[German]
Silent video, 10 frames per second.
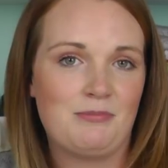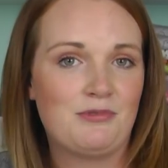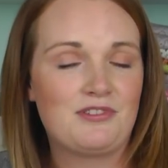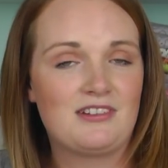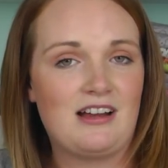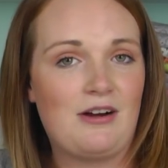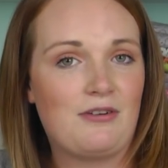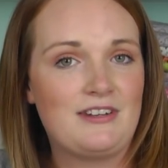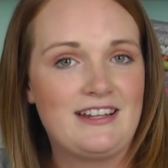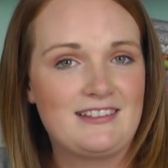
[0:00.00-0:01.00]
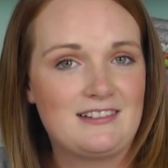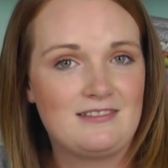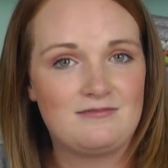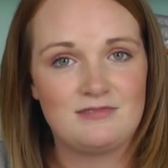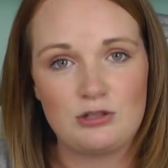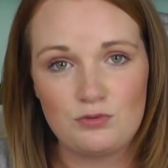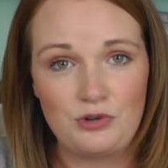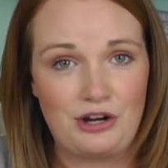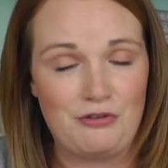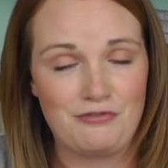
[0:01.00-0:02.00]
man muss auch nichts dazu
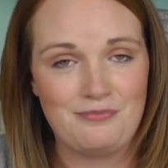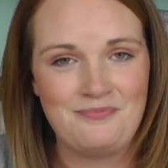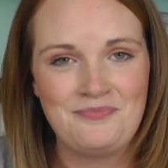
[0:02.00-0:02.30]
kaufen.